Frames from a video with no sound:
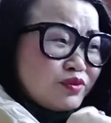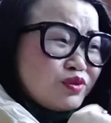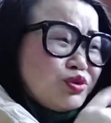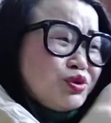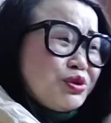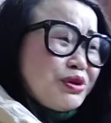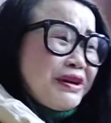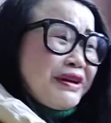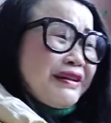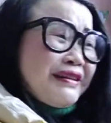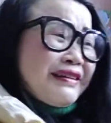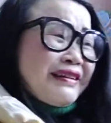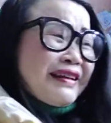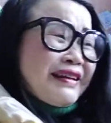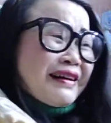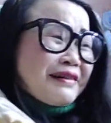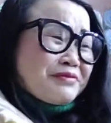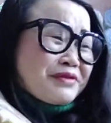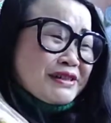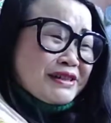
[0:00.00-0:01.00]
对
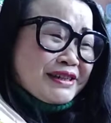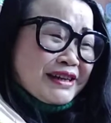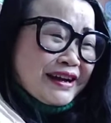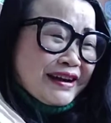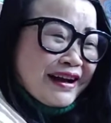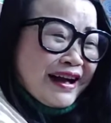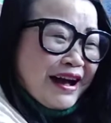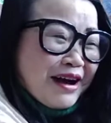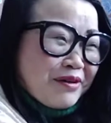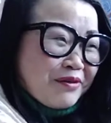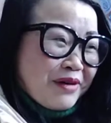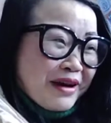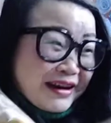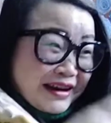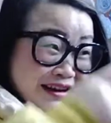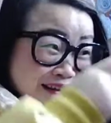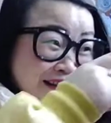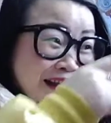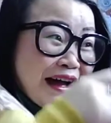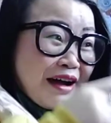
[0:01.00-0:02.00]
了，非常好，“恍
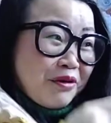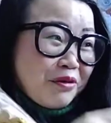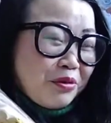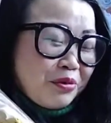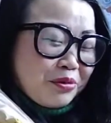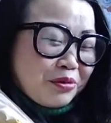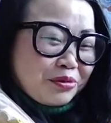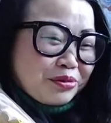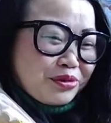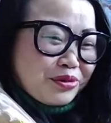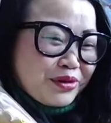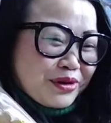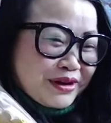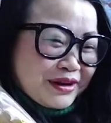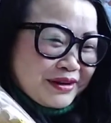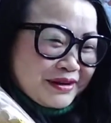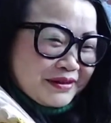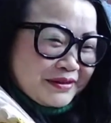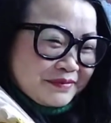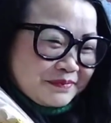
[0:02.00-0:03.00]
然大悟”。
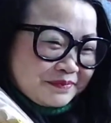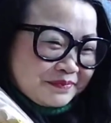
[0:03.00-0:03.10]
对，